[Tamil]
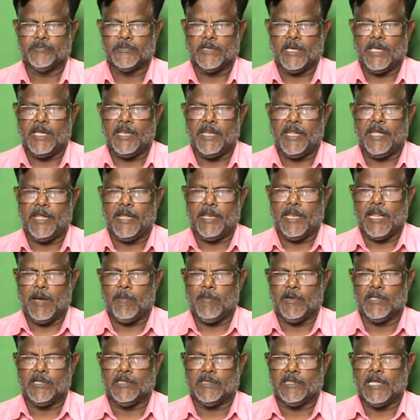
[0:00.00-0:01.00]
இனி
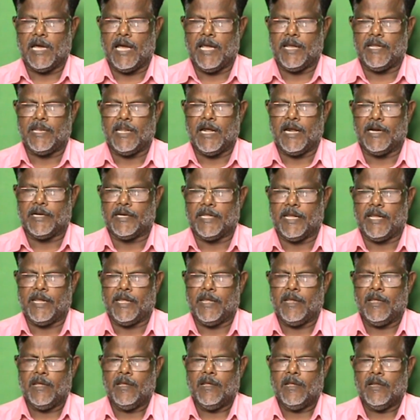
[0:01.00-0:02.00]
நமது தாய்நாட்டை
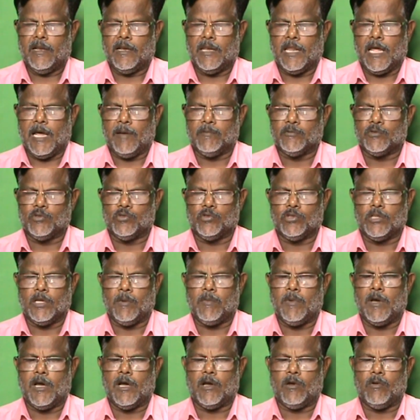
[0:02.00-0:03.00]
நாம்
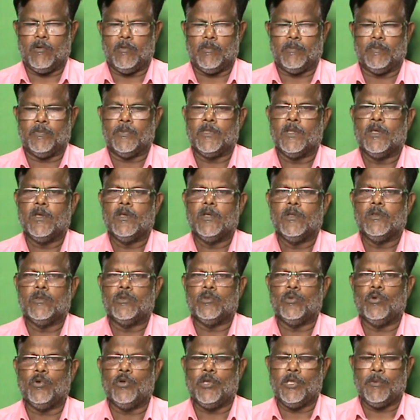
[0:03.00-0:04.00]
சுத்தமாகவும்
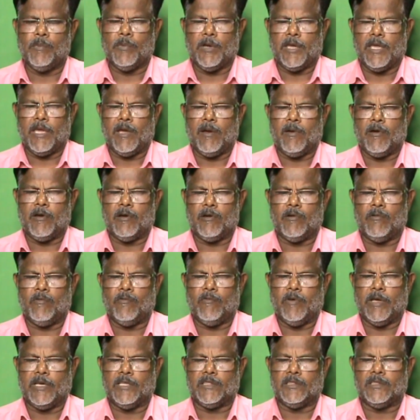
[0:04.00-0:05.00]
தூய்மையாகவும்
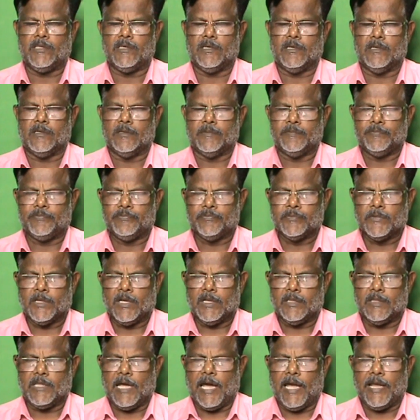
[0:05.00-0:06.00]
வைத்து
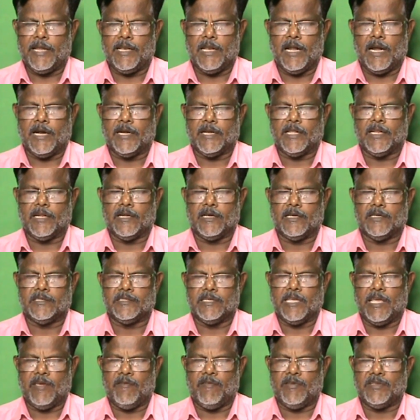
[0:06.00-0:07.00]
தாய்நாட்டிற்கு
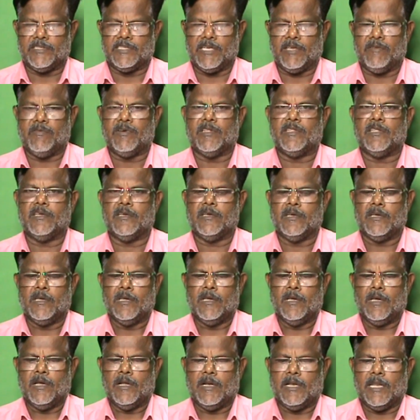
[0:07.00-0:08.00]
சேவை செய்வது
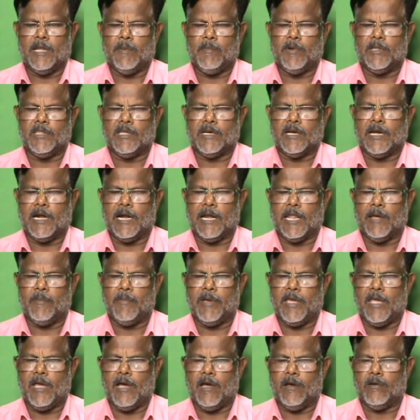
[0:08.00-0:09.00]
நமது
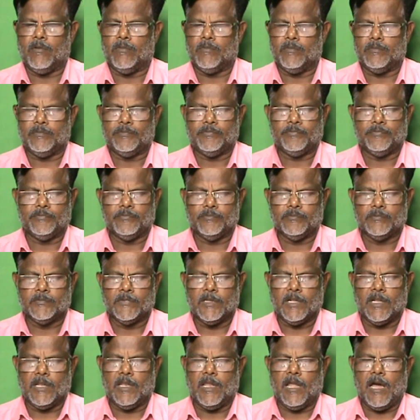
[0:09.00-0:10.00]
கடமையாகும்
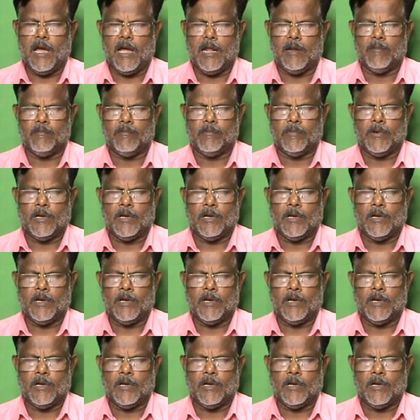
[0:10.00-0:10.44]
நாம்